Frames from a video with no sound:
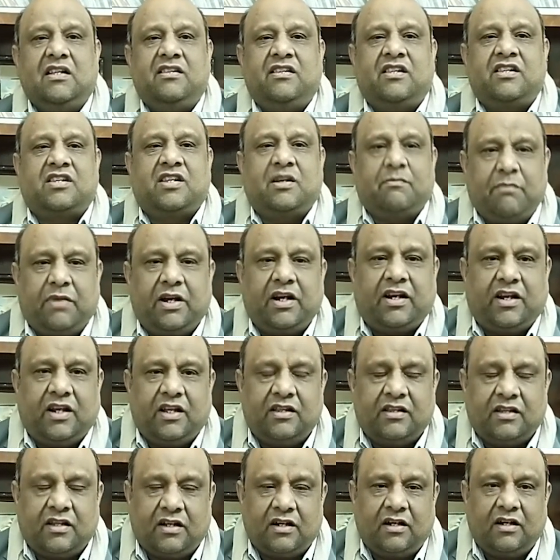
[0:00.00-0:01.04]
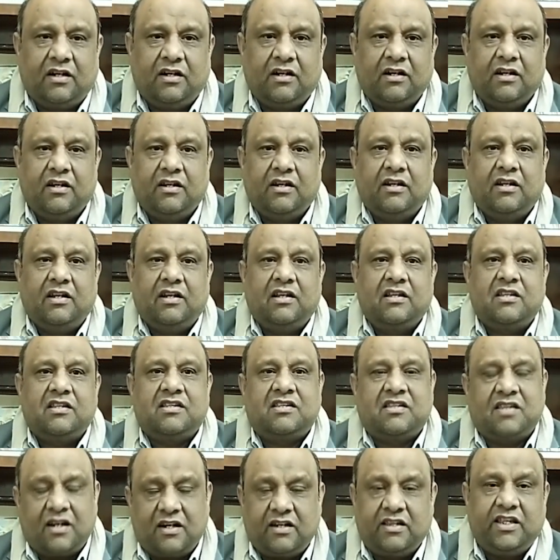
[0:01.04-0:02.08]
दिसंबर के अंदर
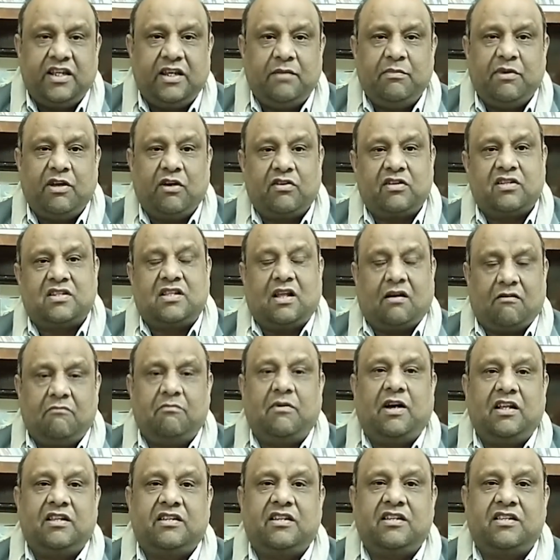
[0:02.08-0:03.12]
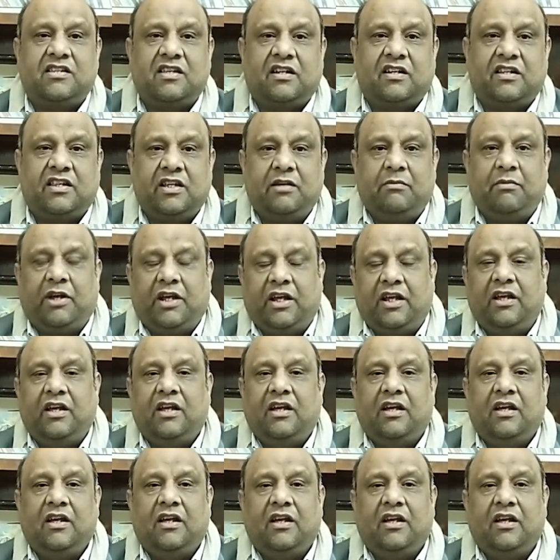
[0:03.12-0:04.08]
सर्दी में और इस्लामाबाद की सर्दी में